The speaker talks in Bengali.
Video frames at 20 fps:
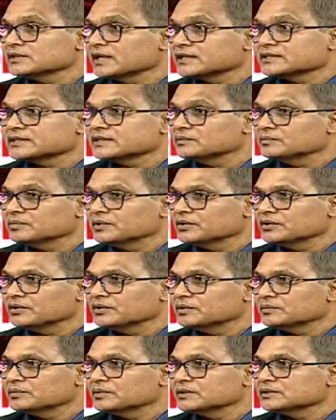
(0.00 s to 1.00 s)
ক্যাসেট বের
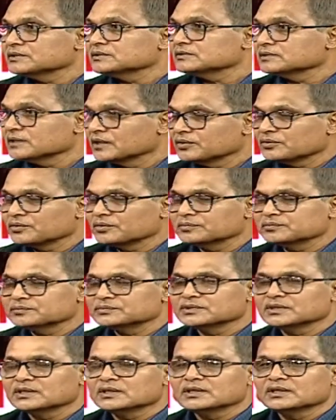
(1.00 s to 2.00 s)
হয়নি বা এরকম
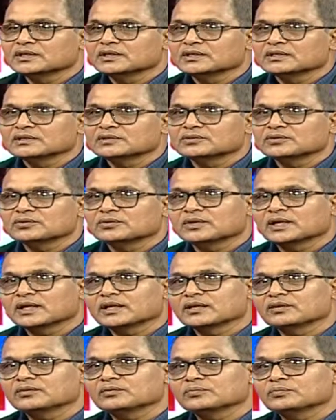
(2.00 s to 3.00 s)
তো
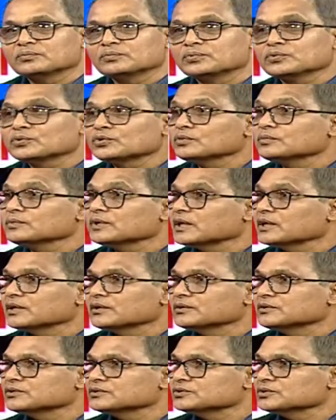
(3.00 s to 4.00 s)
ওখানে প্রথম
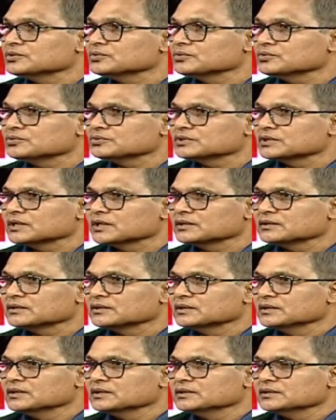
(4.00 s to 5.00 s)
নারায়ণগঞ্জের অনুষ্ঠান
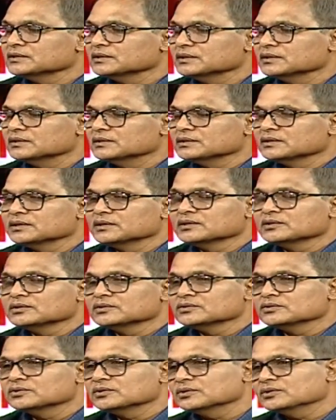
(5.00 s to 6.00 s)

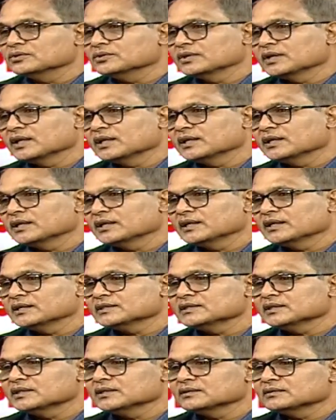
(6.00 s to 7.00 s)
তো ওখানে
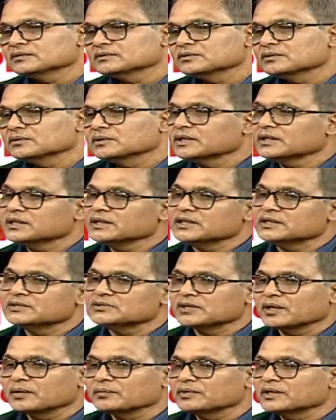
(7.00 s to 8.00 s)
গেছি ওকে নিয়ে
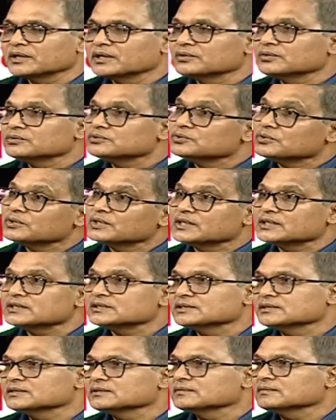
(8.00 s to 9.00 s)
আমি আর ও চলে গেছি